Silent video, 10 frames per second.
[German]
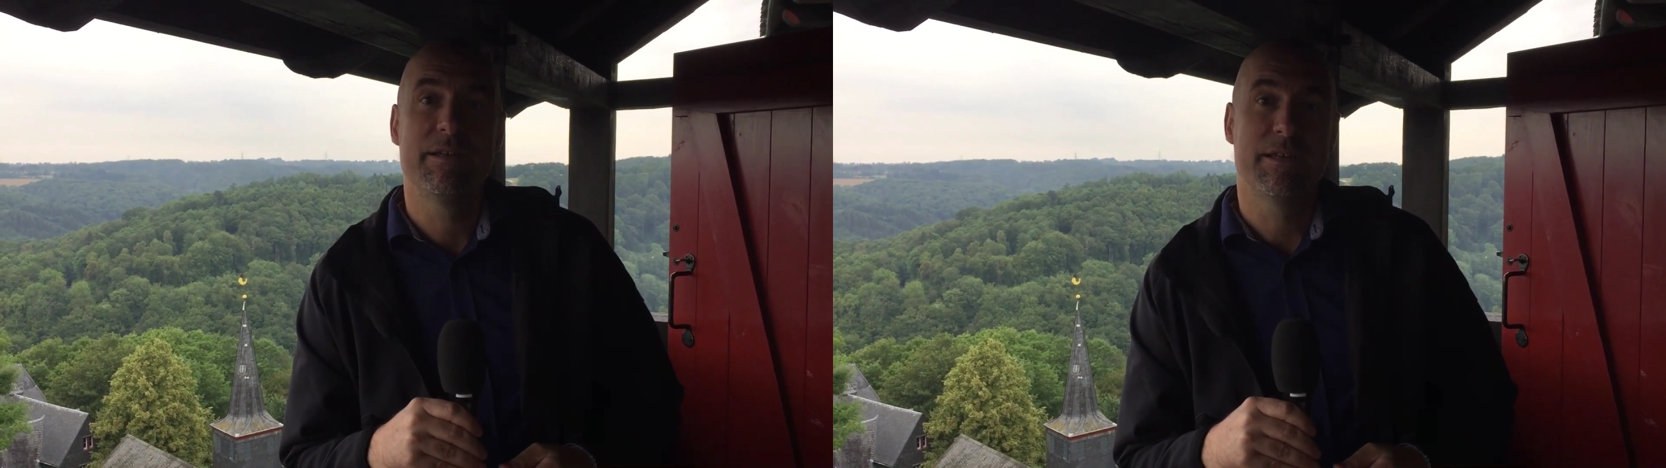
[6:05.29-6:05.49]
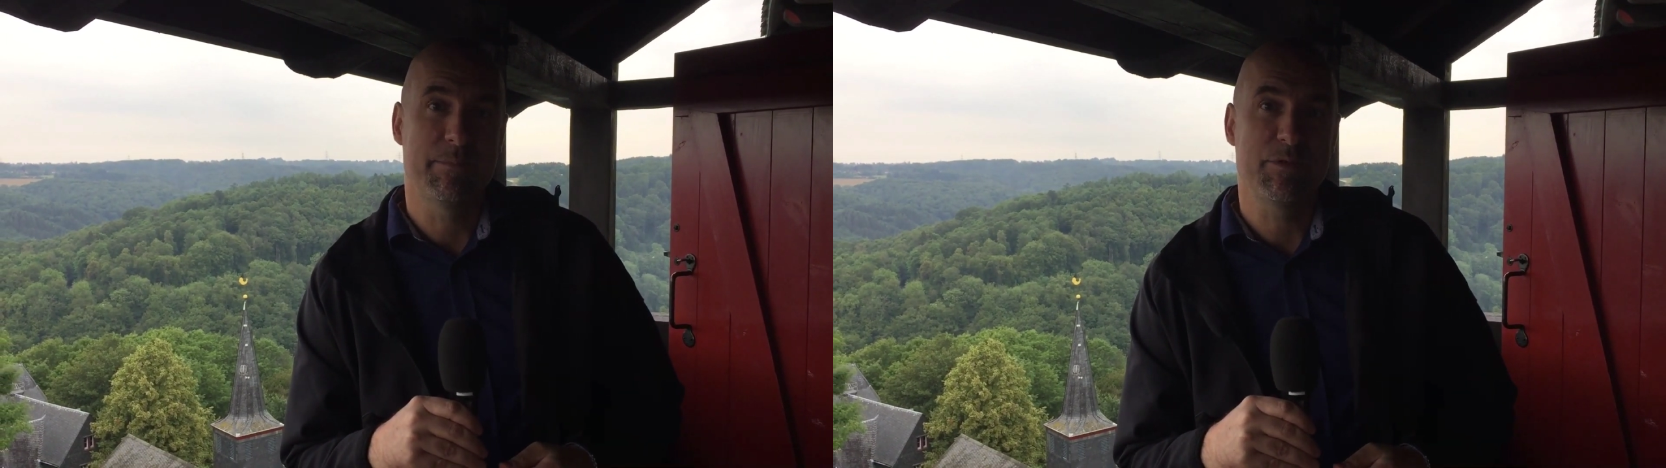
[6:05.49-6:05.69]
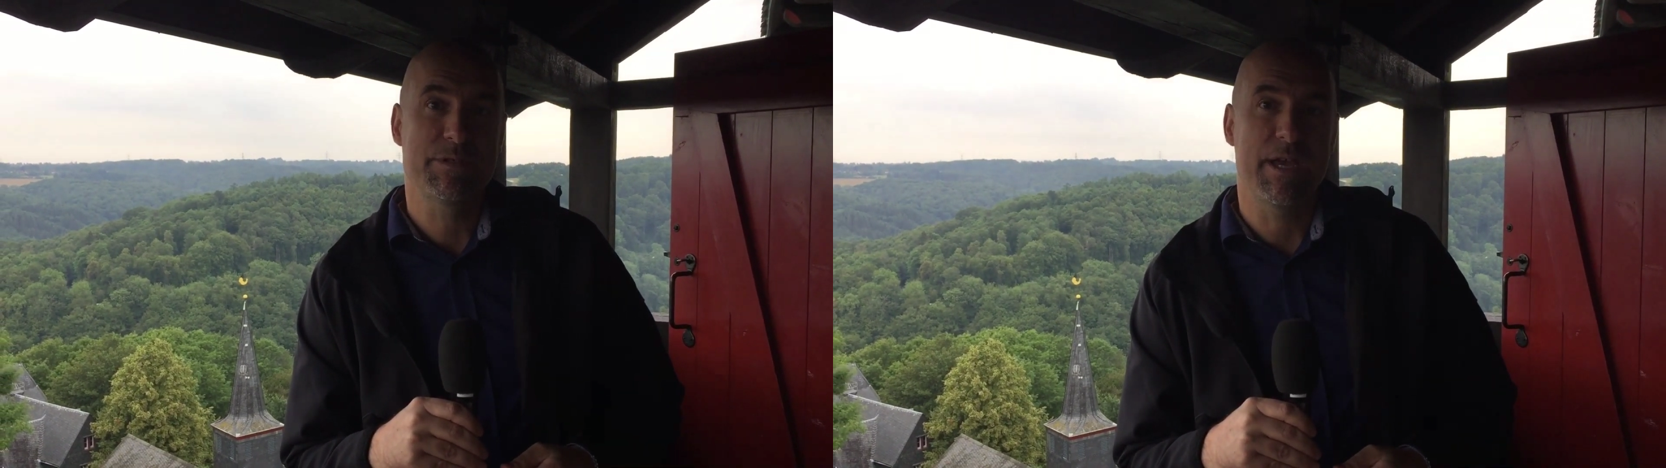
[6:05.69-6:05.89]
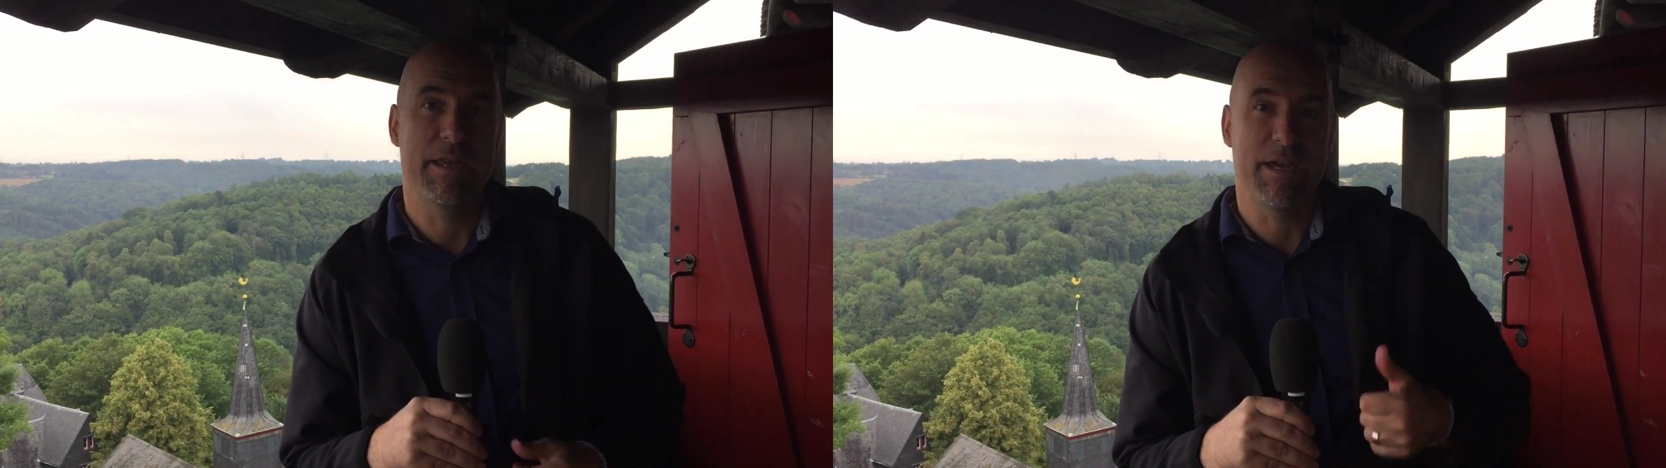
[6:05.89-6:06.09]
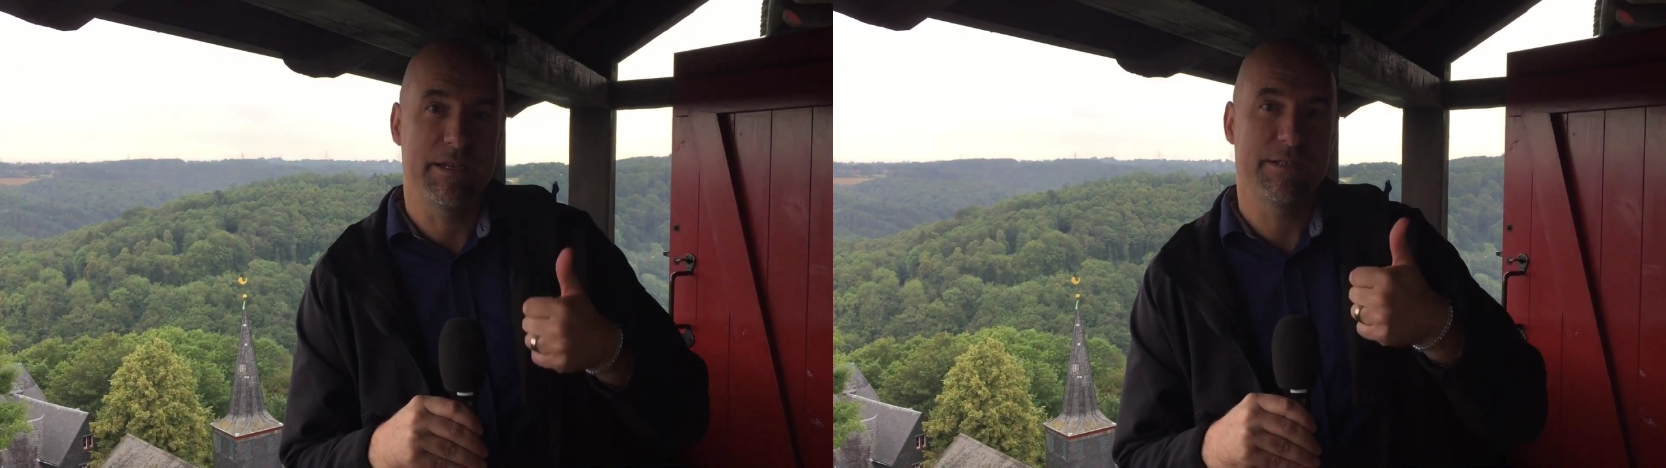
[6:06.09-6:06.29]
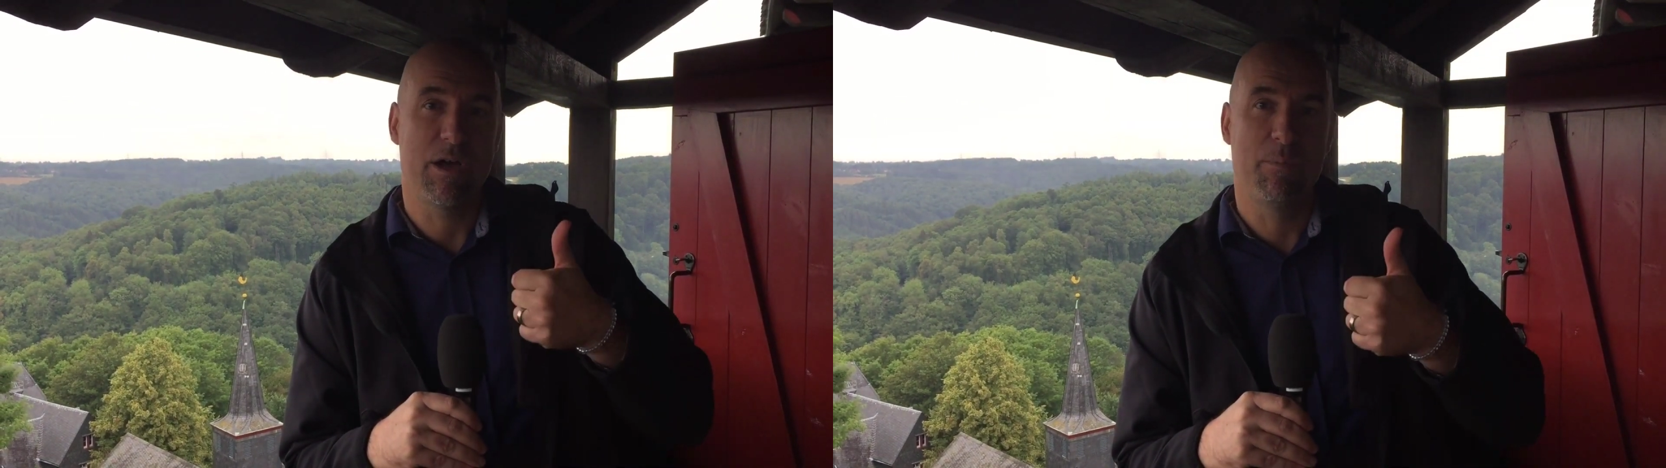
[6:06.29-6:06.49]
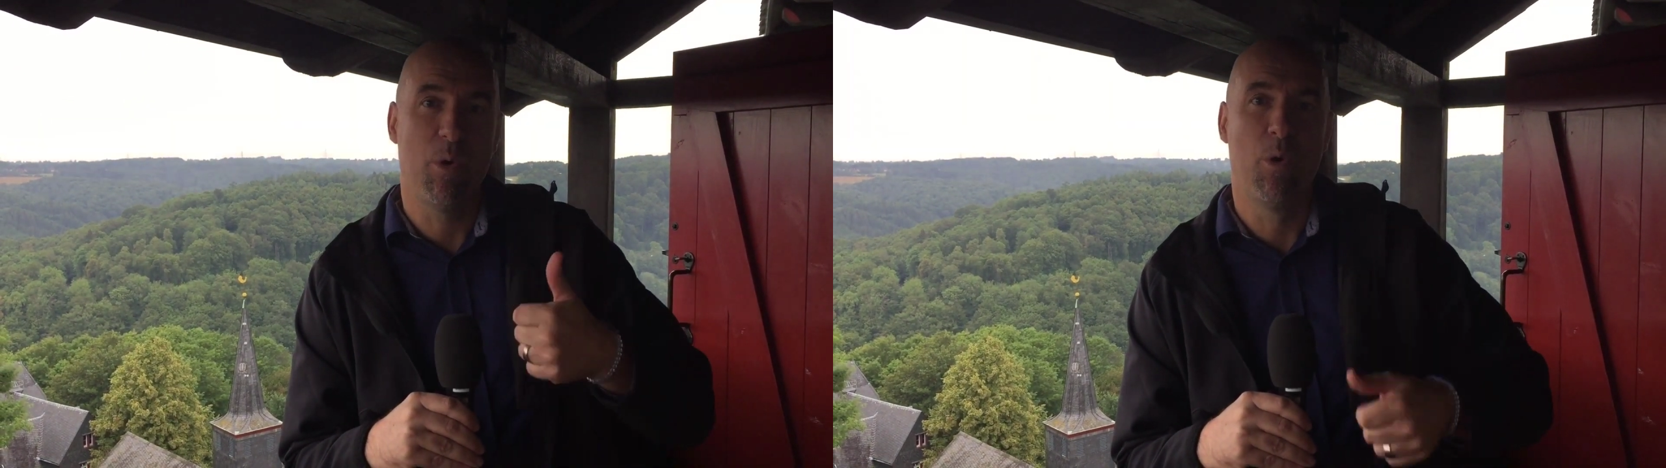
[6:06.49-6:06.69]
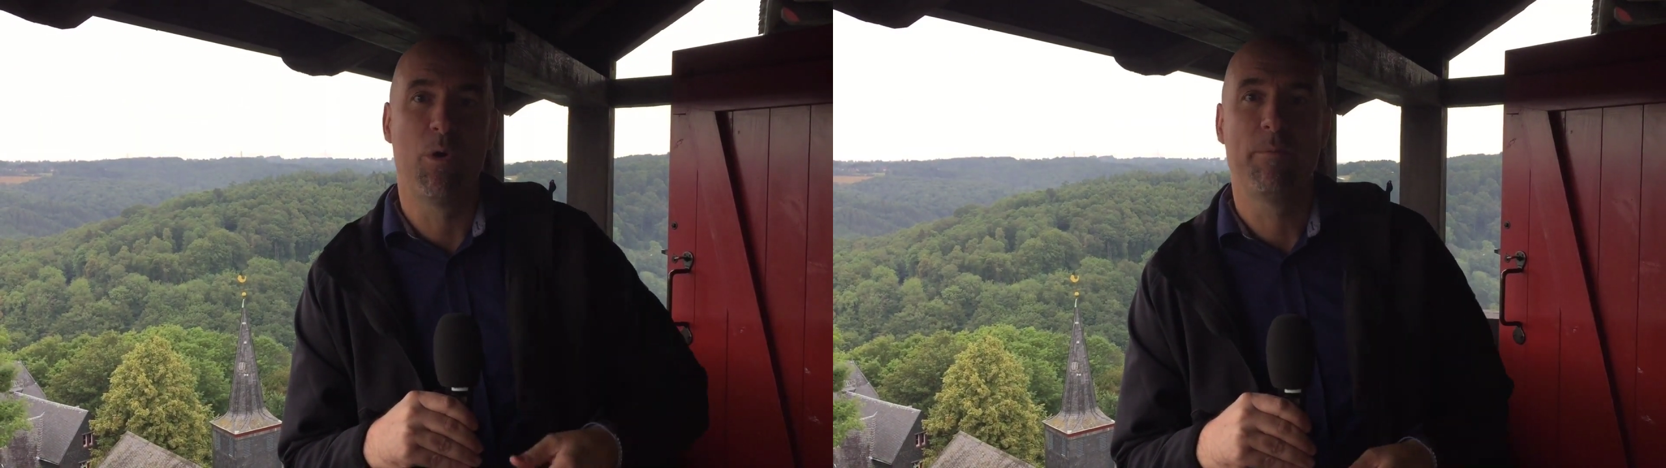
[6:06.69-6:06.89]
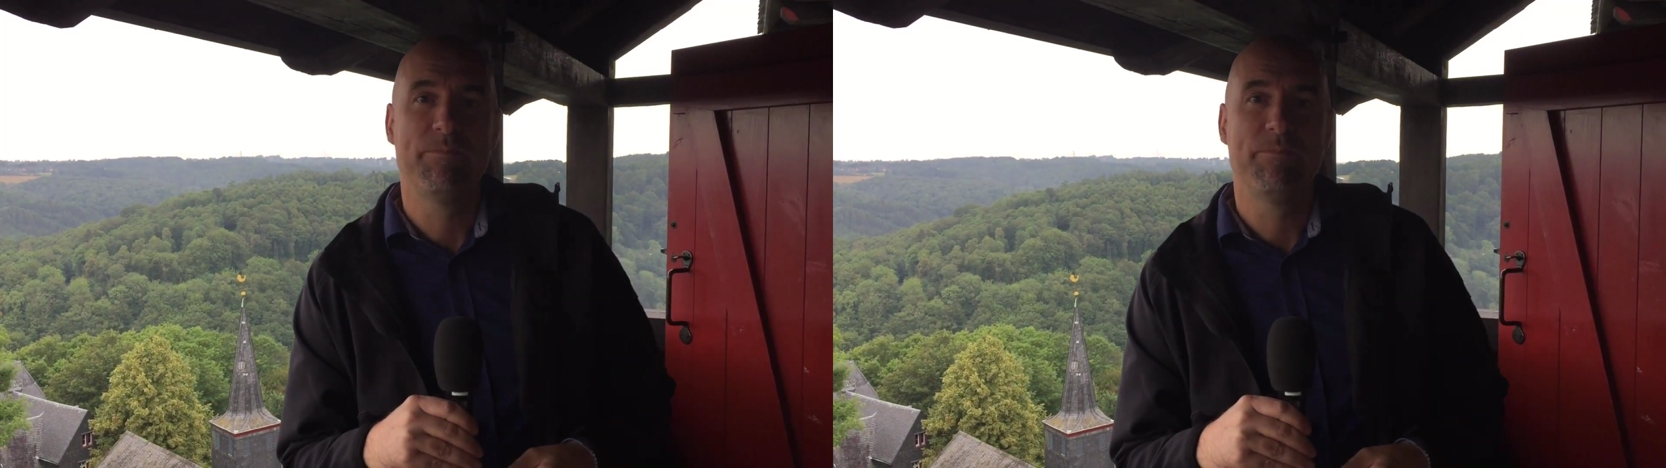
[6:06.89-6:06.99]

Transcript: gebt uns gerne einen Daumen hoch.